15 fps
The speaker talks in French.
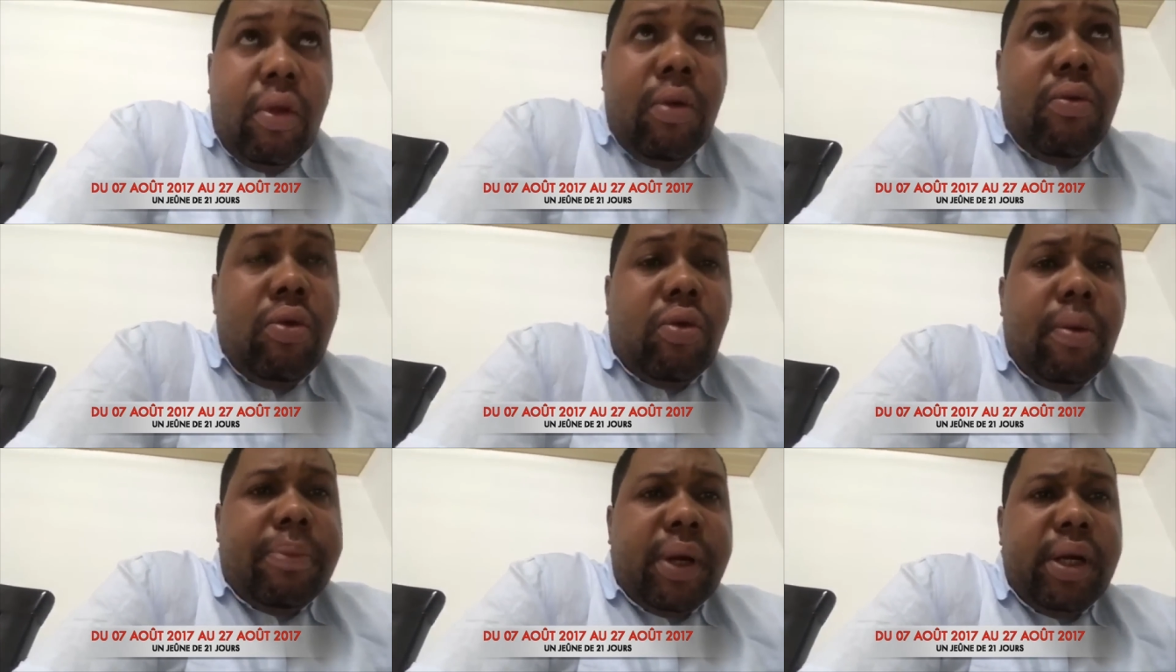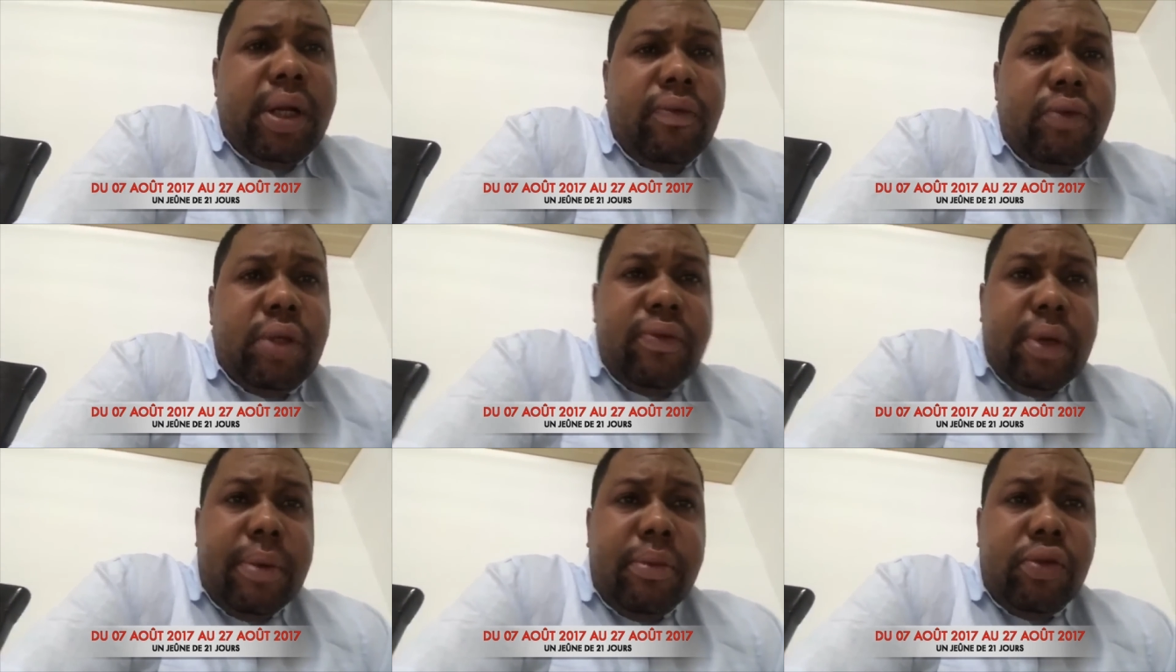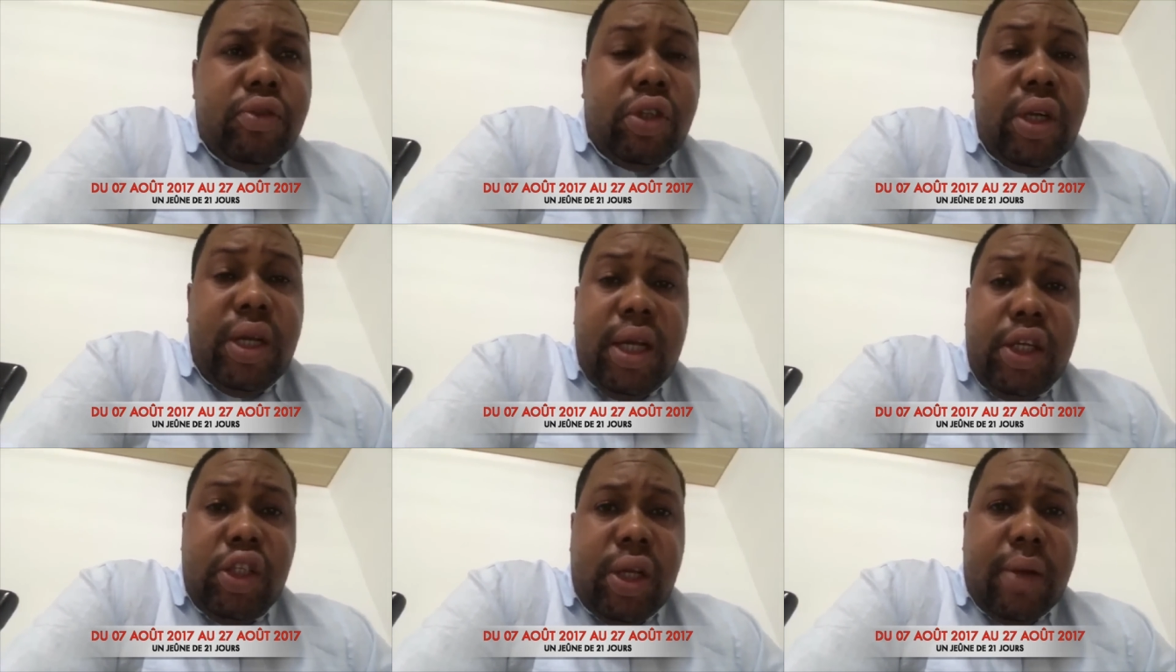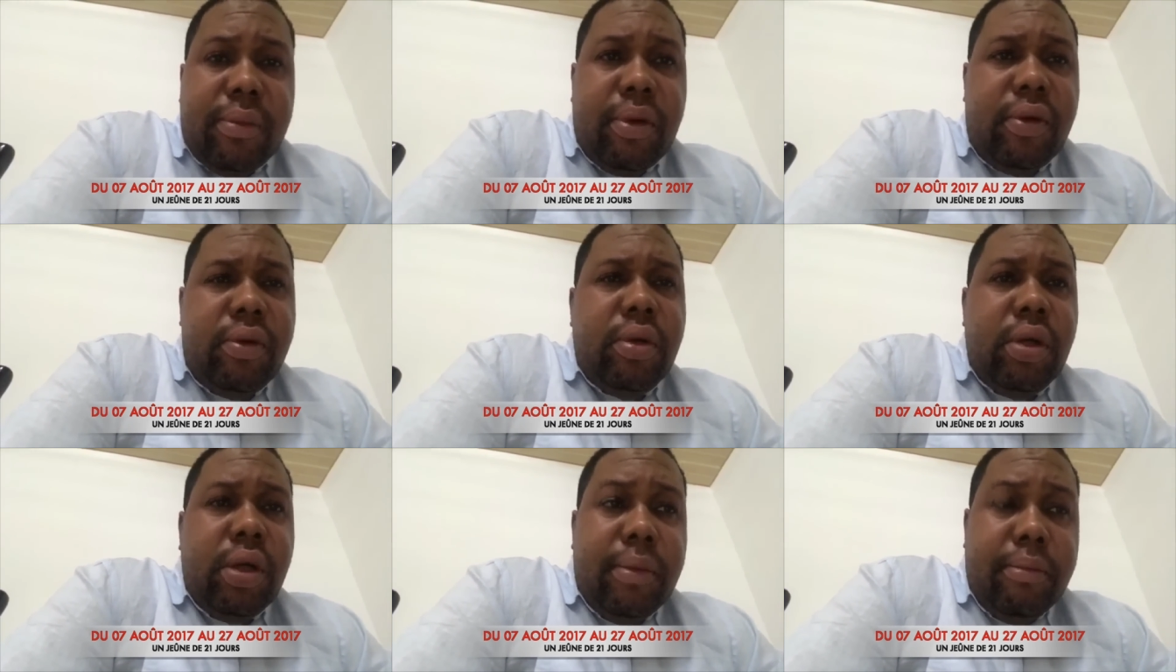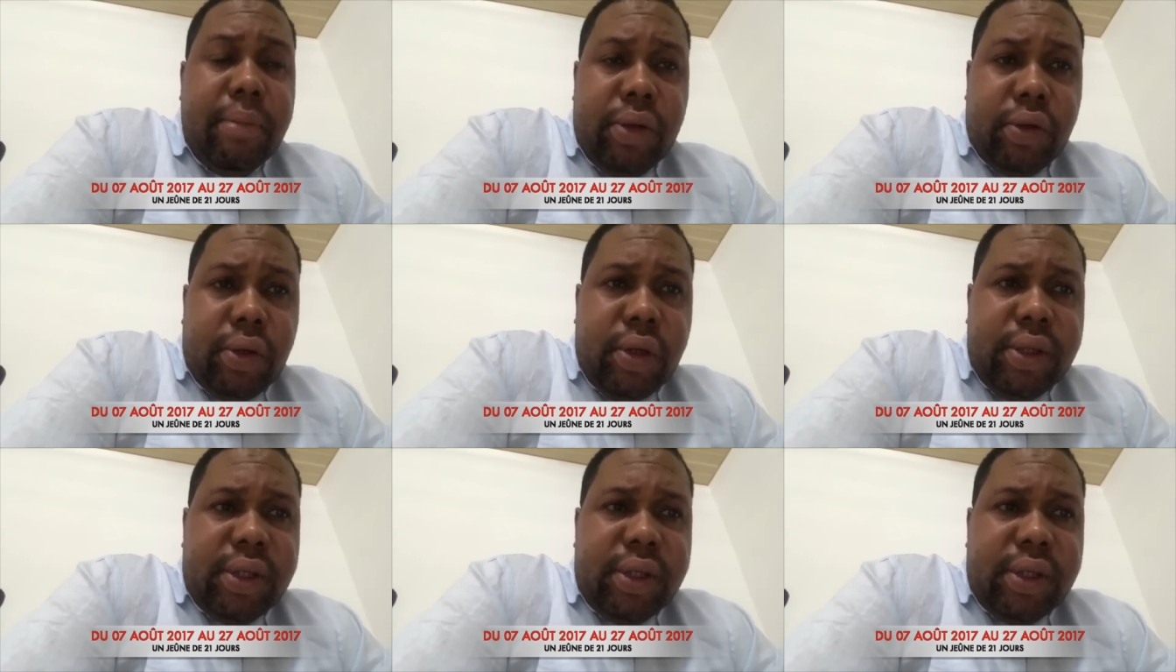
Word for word: Vous comprenez, vous devez manger légèrement maintenant.